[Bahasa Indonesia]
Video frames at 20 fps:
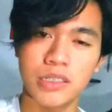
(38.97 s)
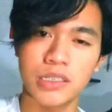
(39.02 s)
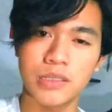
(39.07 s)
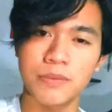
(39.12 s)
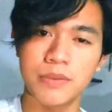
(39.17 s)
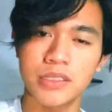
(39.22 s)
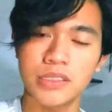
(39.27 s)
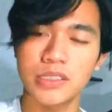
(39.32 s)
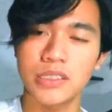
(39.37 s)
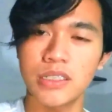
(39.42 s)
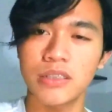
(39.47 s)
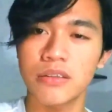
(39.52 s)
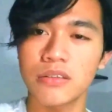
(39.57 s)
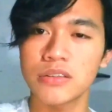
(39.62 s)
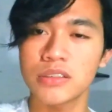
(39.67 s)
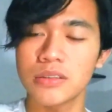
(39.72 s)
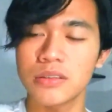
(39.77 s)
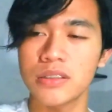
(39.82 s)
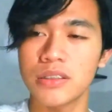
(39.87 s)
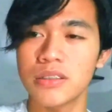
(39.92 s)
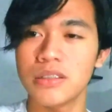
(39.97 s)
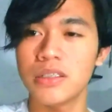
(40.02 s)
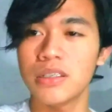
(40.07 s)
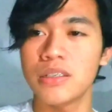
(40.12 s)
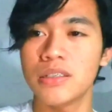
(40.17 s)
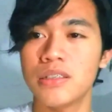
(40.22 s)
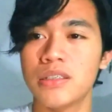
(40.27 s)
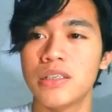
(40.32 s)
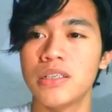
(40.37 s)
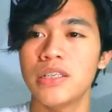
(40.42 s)
yang dimana sini aku juga
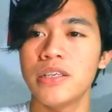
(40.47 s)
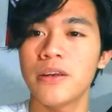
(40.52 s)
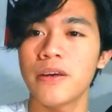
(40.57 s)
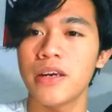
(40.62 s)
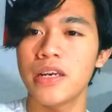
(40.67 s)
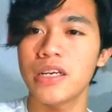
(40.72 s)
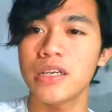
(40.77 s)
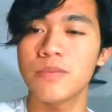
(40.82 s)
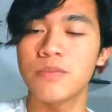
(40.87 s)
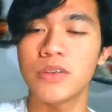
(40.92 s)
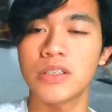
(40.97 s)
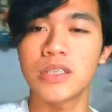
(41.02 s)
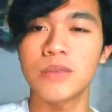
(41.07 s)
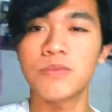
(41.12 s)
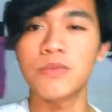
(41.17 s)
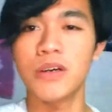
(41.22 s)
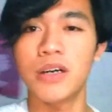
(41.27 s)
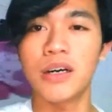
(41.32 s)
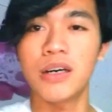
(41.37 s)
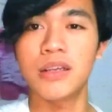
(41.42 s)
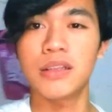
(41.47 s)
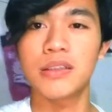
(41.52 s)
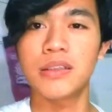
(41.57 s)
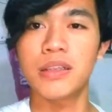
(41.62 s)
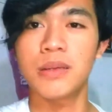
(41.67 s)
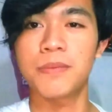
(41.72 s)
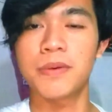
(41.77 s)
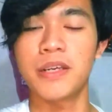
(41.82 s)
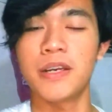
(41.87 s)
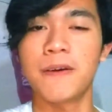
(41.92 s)
ada ini kayak ngebuat ngebuat
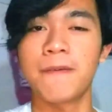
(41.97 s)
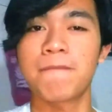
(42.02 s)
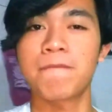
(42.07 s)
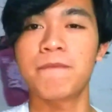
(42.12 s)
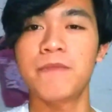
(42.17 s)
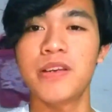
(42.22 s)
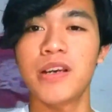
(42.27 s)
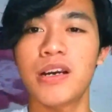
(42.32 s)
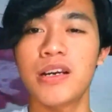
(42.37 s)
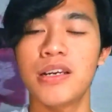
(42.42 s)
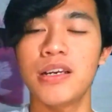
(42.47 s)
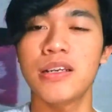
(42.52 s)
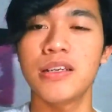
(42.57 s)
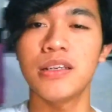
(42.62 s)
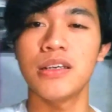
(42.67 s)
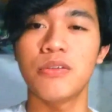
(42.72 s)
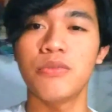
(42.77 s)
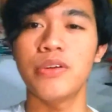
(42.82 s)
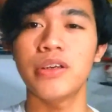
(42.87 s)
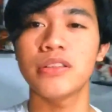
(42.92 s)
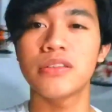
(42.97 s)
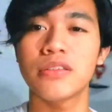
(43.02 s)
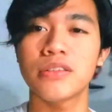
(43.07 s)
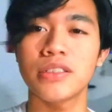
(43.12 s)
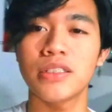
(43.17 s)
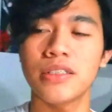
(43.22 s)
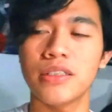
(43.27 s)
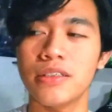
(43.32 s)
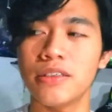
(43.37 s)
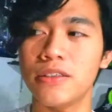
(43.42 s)
apa ya ya kayak ada wig
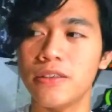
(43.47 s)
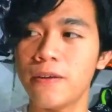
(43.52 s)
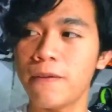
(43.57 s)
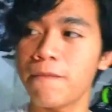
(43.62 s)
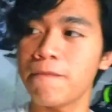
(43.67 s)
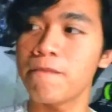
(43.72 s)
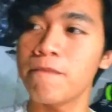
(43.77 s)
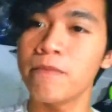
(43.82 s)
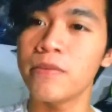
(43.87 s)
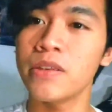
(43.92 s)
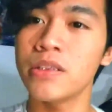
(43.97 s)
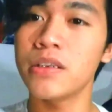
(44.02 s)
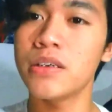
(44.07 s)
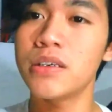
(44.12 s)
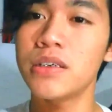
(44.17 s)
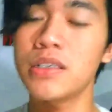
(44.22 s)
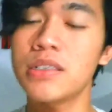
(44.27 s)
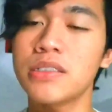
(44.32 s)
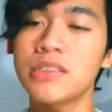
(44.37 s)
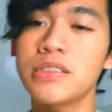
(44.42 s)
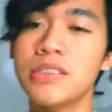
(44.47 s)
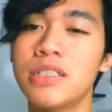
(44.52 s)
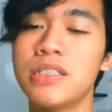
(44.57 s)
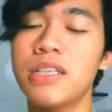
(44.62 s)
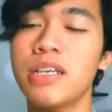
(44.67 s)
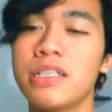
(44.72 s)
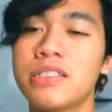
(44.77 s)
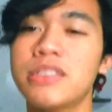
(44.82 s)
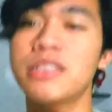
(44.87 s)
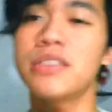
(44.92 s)
terus ada uh,
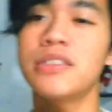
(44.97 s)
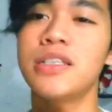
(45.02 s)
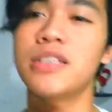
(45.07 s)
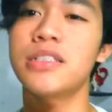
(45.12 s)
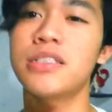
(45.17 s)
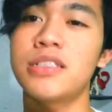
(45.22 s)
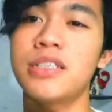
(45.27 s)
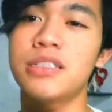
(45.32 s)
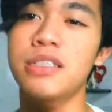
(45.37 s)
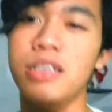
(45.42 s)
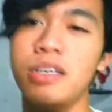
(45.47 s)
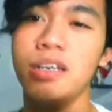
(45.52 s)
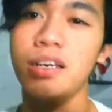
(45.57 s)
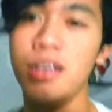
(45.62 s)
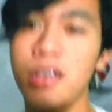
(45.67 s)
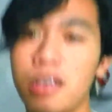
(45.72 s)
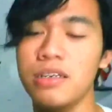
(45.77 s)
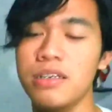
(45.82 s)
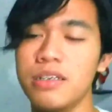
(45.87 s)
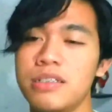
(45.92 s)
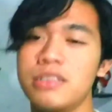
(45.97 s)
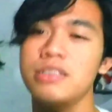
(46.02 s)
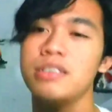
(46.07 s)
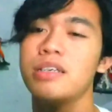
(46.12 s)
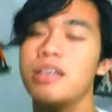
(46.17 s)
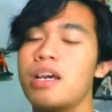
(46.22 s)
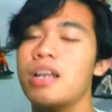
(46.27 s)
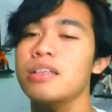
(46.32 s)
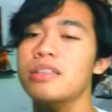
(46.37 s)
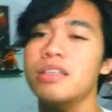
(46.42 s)
senjata guys senjata ya, senjata uh,
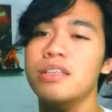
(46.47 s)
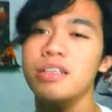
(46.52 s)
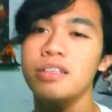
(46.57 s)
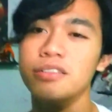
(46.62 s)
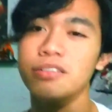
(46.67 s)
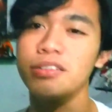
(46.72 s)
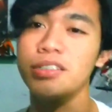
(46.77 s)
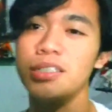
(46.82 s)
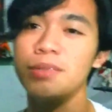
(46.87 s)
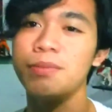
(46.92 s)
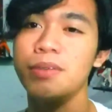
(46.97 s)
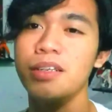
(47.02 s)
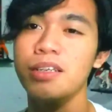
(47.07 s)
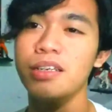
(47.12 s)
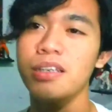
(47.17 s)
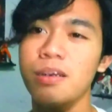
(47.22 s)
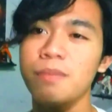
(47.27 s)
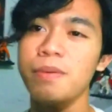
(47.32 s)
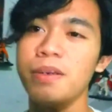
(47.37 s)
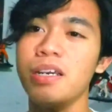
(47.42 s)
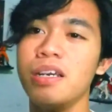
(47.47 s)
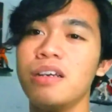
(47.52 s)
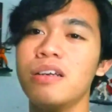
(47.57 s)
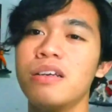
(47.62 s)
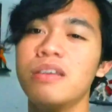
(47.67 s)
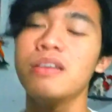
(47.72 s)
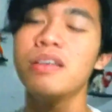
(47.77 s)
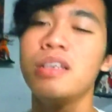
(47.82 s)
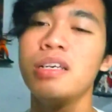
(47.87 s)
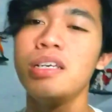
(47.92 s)
eh, karakternya coy yang dimana apa ya
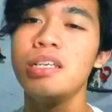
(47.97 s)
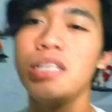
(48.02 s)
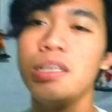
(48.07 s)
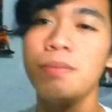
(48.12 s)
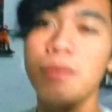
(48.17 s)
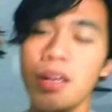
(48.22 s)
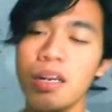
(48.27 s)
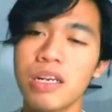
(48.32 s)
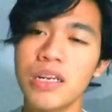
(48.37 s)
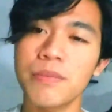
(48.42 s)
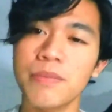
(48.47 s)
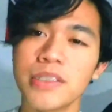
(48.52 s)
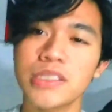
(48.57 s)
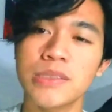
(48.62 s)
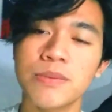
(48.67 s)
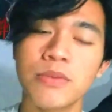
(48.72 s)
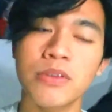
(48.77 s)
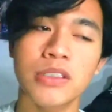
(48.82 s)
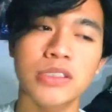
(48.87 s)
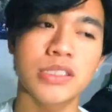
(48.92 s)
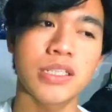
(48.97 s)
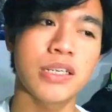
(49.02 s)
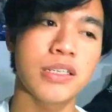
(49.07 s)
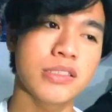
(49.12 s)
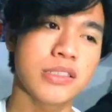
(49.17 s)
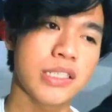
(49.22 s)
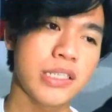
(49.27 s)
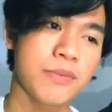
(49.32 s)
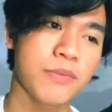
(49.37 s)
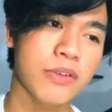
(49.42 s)
ya paling lebih sibuk guys ya
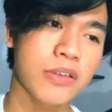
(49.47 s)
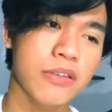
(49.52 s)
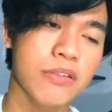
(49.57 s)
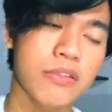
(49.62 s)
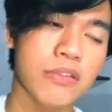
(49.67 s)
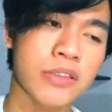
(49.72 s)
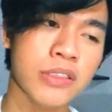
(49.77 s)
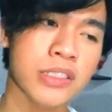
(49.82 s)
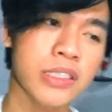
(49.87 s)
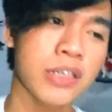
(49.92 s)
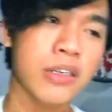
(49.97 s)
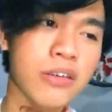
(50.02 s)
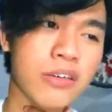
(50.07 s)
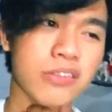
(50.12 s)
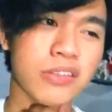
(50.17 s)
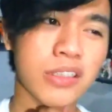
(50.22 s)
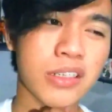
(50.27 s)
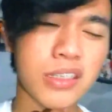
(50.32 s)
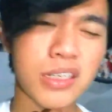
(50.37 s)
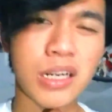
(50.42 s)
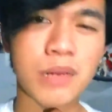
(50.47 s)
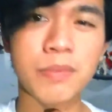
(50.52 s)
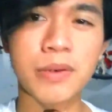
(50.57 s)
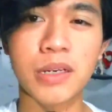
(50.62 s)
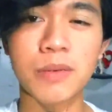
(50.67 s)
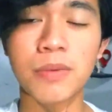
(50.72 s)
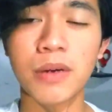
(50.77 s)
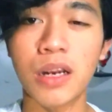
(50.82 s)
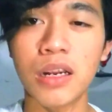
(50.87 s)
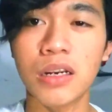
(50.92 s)
jadi mungkin untuk yang konten
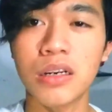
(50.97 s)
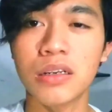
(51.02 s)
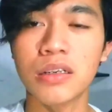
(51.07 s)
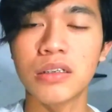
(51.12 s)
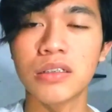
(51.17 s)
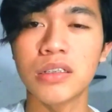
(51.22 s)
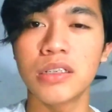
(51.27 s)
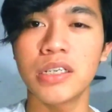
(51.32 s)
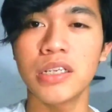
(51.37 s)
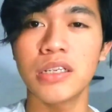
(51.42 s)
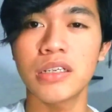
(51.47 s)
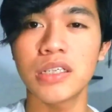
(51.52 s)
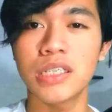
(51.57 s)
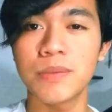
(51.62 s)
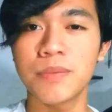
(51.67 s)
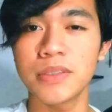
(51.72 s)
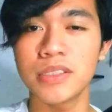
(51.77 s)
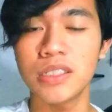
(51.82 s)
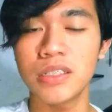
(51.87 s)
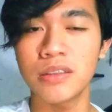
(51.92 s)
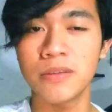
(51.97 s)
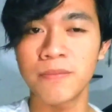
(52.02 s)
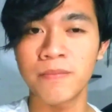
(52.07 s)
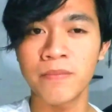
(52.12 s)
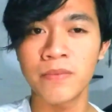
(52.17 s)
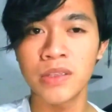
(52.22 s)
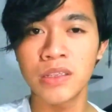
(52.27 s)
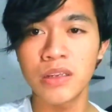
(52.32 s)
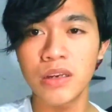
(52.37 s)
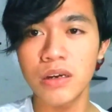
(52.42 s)
apa ya paling ini kedepannya
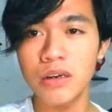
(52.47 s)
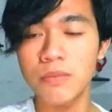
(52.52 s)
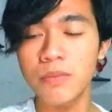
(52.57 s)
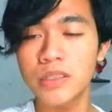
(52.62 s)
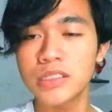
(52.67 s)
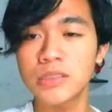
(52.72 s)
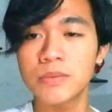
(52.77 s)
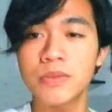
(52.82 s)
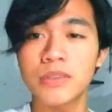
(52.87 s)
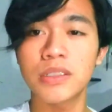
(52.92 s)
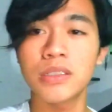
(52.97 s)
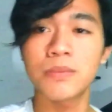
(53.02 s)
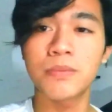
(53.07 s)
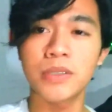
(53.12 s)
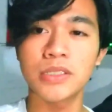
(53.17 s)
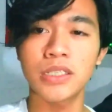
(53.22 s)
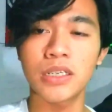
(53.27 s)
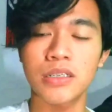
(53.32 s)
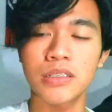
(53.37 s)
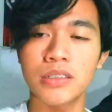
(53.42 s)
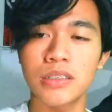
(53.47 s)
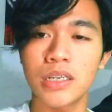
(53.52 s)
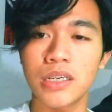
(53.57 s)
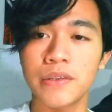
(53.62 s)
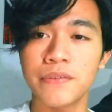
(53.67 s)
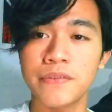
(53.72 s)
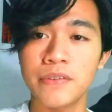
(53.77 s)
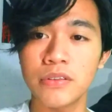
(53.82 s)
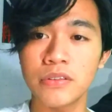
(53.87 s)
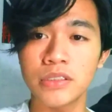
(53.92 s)
aku belum coba banyak ke
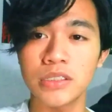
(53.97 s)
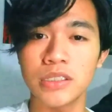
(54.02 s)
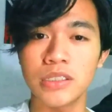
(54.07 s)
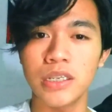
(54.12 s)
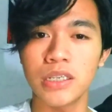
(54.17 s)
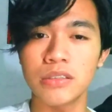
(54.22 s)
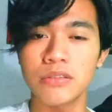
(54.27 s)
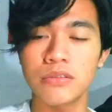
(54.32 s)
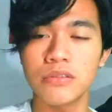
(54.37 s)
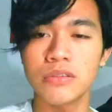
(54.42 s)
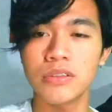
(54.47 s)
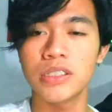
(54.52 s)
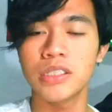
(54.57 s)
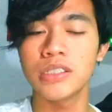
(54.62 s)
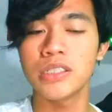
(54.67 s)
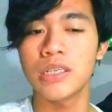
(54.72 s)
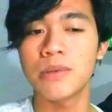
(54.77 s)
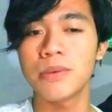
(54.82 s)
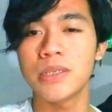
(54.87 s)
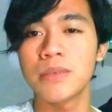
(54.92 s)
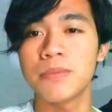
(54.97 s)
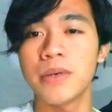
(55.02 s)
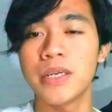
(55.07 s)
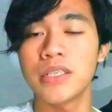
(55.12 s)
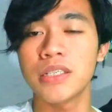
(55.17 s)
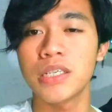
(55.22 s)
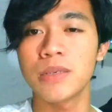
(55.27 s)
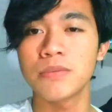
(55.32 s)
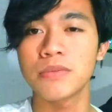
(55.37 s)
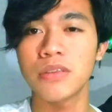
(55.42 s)
review sih ya, yaitu ini terhadap
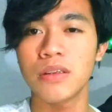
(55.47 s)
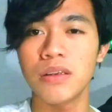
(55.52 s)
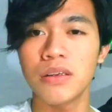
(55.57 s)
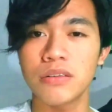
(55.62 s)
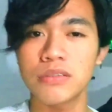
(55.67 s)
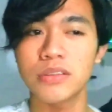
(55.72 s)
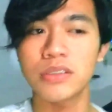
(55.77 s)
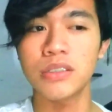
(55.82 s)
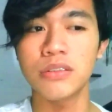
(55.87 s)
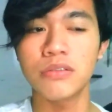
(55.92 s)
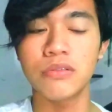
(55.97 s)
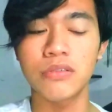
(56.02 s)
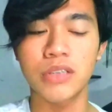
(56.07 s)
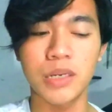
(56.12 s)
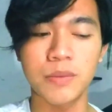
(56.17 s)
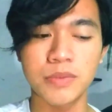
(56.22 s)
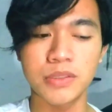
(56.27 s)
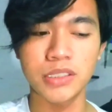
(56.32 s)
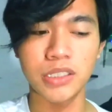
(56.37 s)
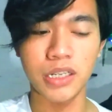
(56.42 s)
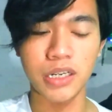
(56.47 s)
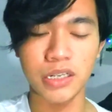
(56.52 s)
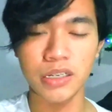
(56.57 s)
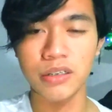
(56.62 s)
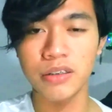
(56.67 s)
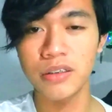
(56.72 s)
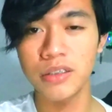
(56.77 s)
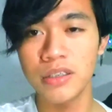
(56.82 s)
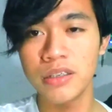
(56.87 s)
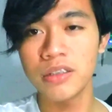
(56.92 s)
main game soalnya aku juga untuk game
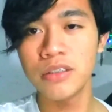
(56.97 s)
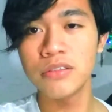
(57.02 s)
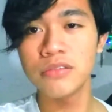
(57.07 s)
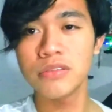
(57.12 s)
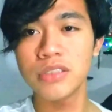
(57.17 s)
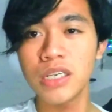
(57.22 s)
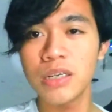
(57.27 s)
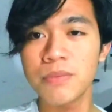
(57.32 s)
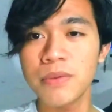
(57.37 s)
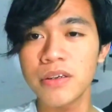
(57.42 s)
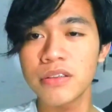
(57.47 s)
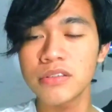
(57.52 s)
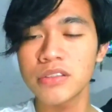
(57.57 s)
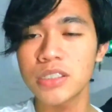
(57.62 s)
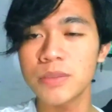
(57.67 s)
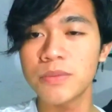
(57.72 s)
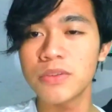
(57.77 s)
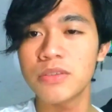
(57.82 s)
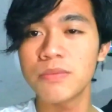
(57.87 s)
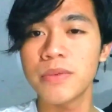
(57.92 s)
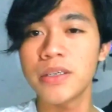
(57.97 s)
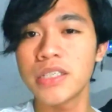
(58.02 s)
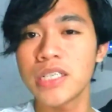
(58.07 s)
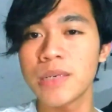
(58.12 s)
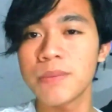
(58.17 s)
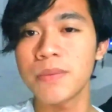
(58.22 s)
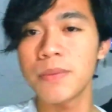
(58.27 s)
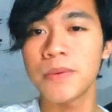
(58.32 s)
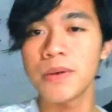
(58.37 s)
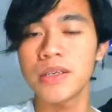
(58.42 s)
sendiri udah bingung saya mau main
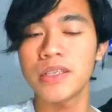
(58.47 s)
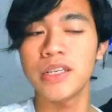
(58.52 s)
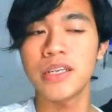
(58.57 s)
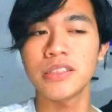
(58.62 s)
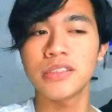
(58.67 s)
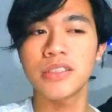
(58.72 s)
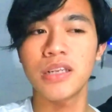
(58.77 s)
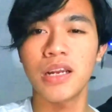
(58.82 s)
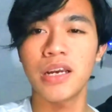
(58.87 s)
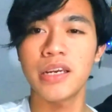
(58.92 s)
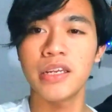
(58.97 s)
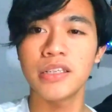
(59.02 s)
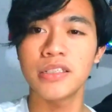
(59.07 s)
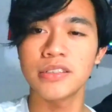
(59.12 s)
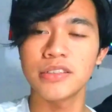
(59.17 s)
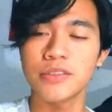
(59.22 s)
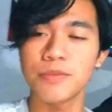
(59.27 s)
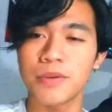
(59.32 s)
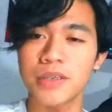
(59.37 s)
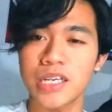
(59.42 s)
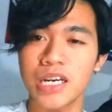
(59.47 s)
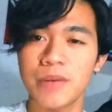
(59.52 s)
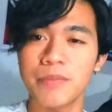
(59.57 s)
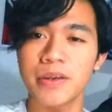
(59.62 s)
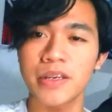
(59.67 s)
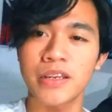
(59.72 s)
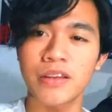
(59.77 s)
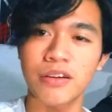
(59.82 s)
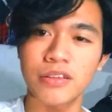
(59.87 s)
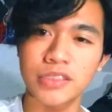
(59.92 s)
game apa nih ya selain Super
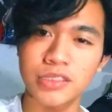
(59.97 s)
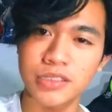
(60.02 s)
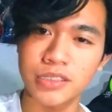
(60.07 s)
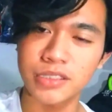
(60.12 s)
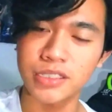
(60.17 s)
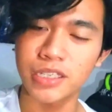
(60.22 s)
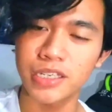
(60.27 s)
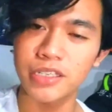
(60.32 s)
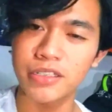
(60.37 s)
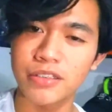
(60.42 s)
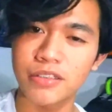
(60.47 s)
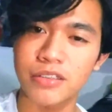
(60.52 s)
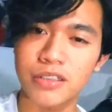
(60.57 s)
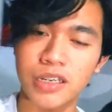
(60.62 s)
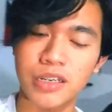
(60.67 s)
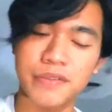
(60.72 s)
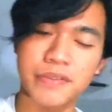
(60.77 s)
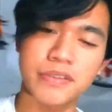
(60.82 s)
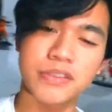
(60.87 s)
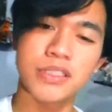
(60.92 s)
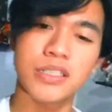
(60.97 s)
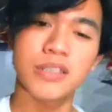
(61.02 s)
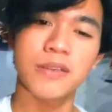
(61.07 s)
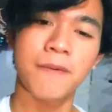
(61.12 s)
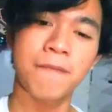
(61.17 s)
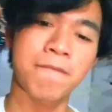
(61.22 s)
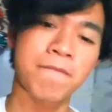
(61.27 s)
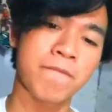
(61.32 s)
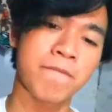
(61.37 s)
Climax Heroes jadi untuk reviewnya